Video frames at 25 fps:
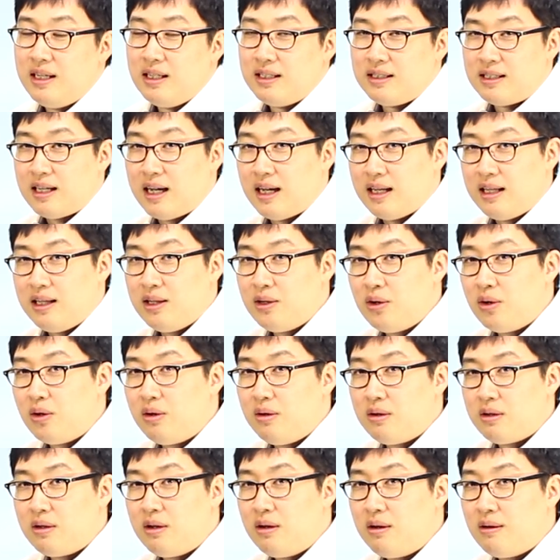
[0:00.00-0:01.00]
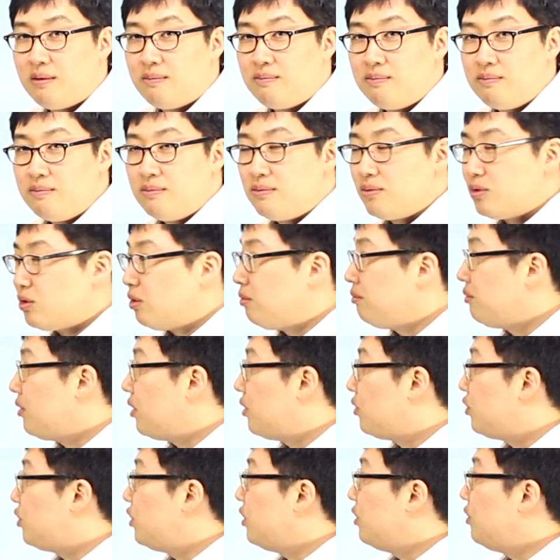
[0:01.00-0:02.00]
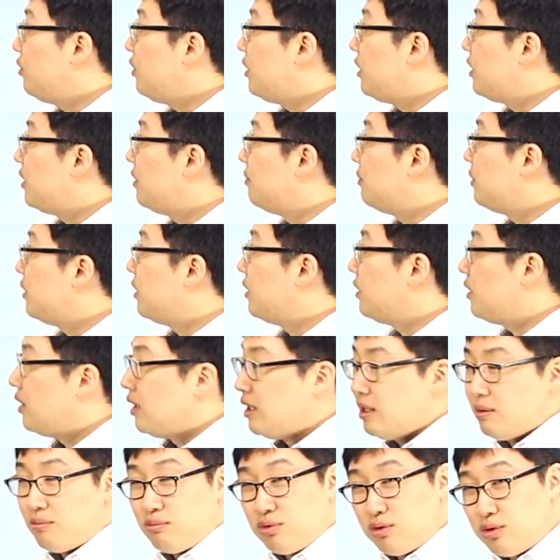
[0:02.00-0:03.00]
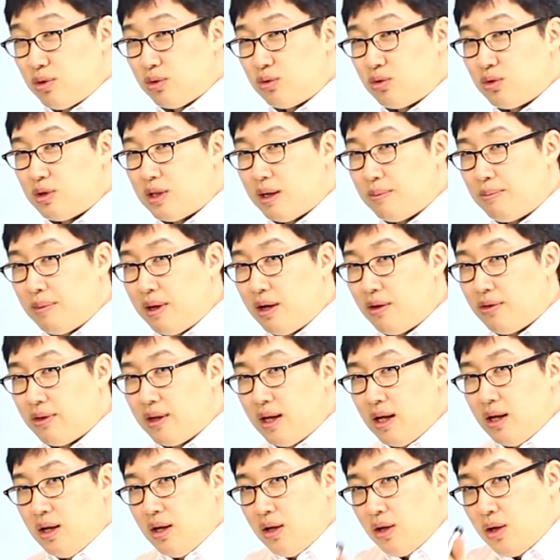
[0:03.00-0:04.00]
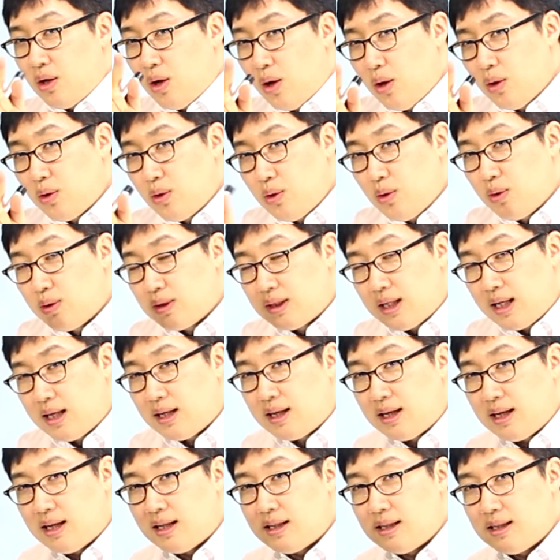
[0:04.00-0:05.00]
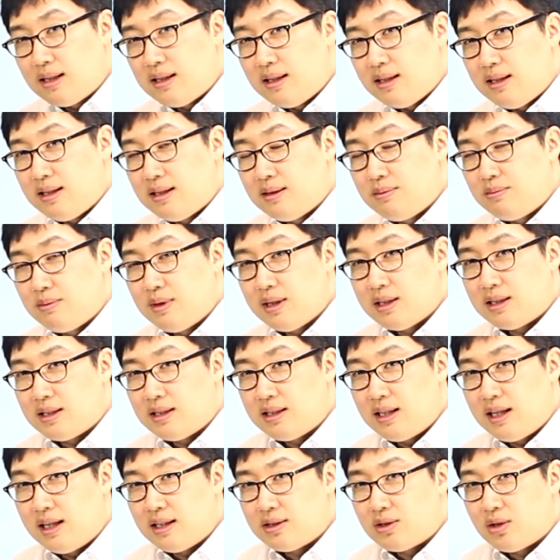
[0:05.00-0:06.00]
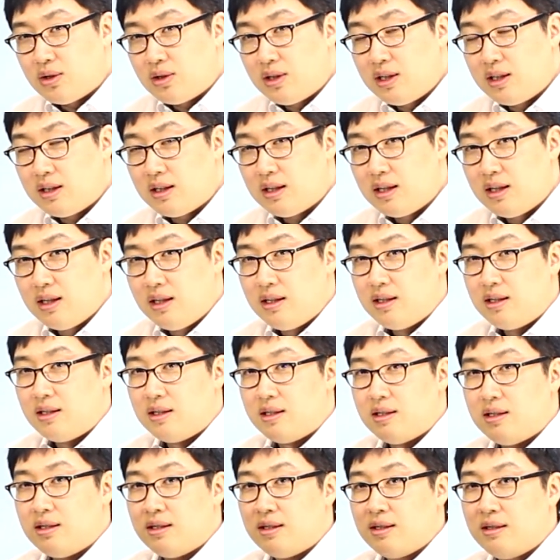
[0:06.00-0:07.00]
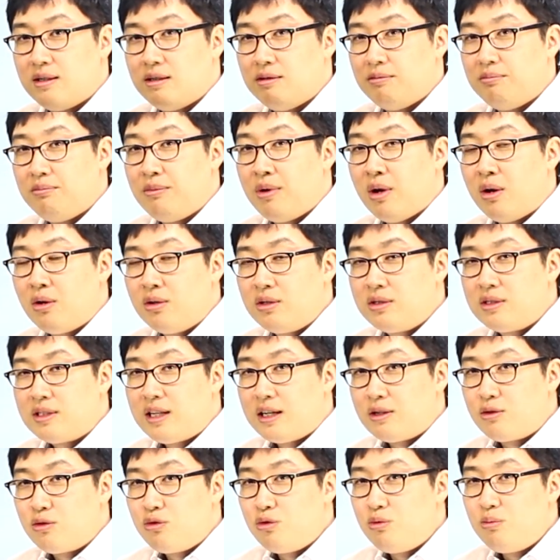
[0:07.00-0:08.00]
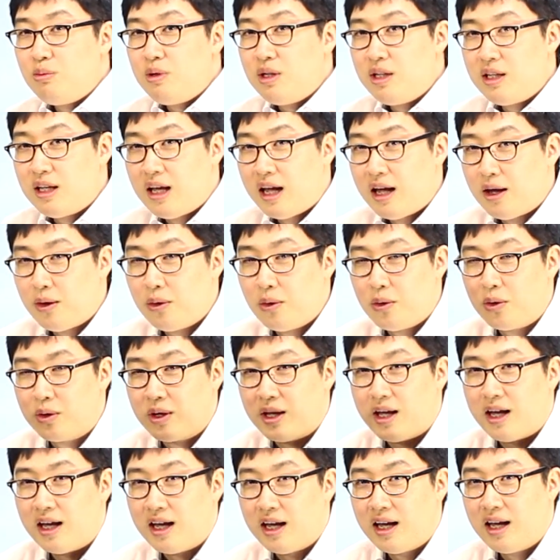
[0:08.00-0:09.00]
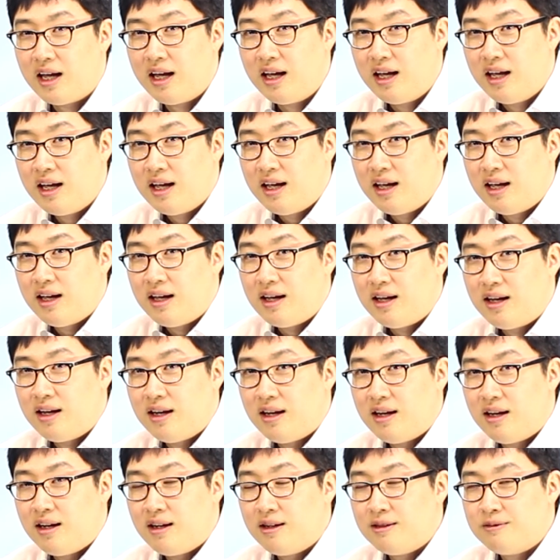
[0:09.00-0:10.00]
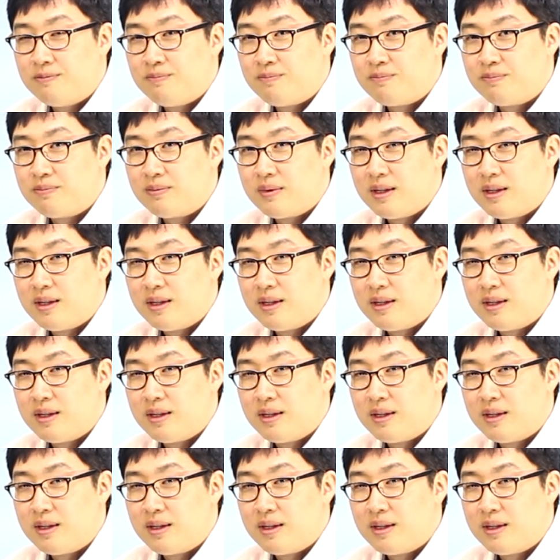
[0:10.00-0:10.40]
자 이거를요 좀 더 쉬운 이름을 붙여주자면 형용사라는 이름 대신에 저는 어, 명사 꾸미게 이렇게 어,